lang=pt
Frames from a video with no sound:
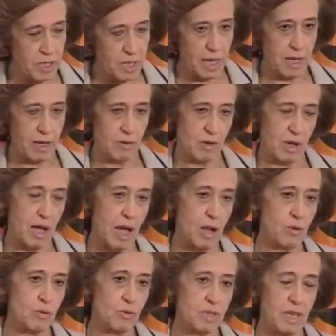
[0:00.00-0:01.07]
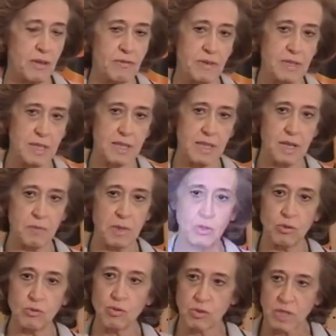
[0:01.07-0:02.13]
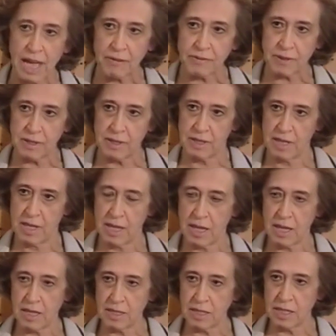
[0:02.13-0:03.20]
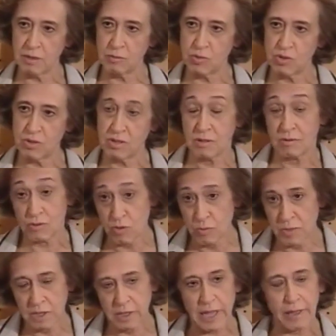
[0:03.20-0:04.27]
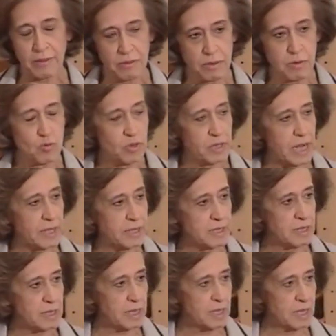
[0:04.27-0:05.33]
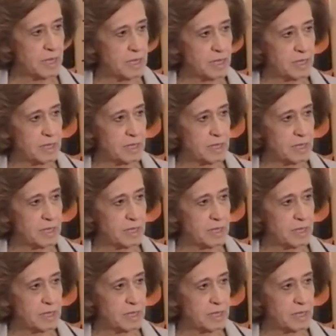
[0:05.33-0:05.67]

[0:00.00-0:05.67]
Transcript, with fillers: O que é algo que é verdadeiramente notável em termos de humildade democrática.